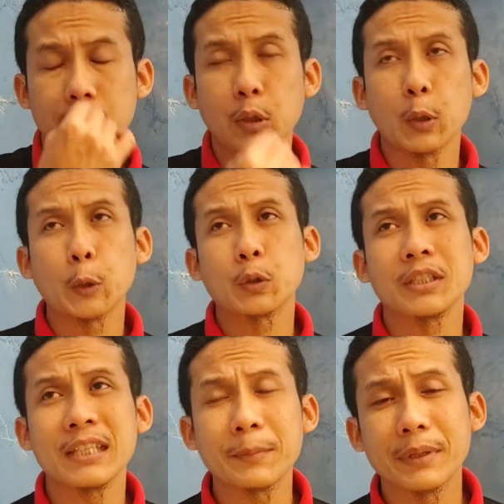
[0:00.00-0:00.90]

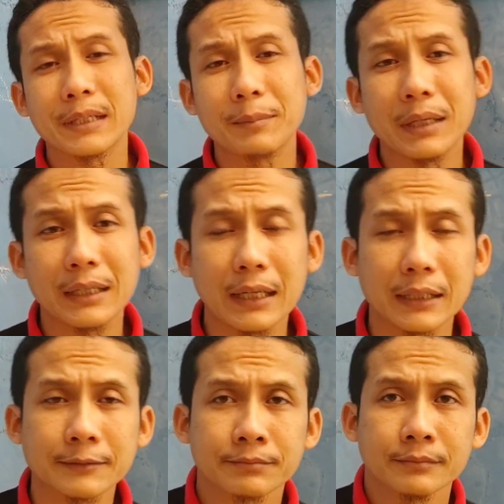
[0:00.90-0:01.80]
solusinya
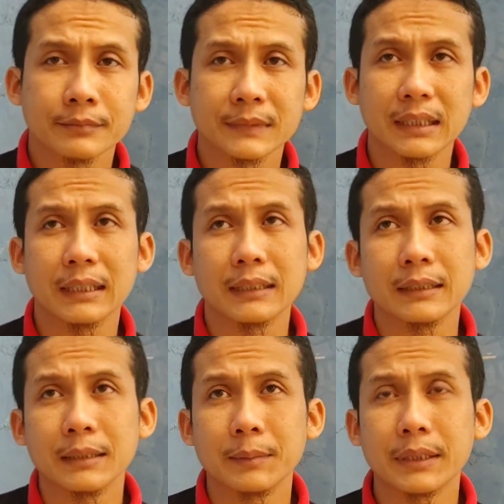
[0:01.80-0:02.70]
bagaimana nah
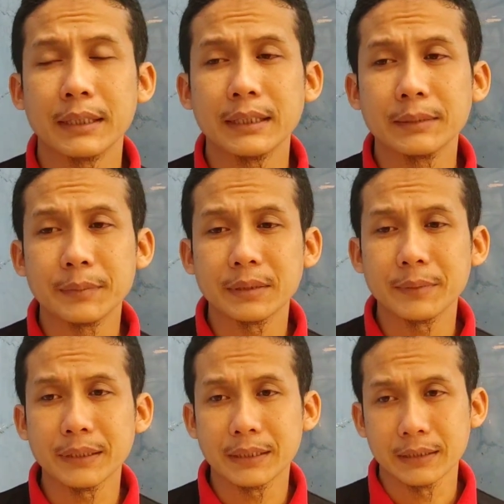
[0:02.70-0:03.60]
begini
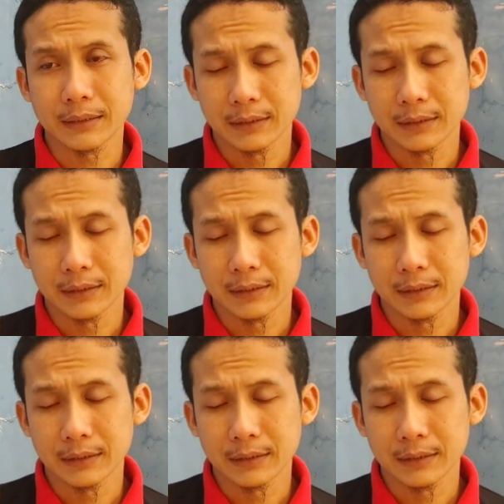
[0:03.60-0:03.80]
teman-teman ya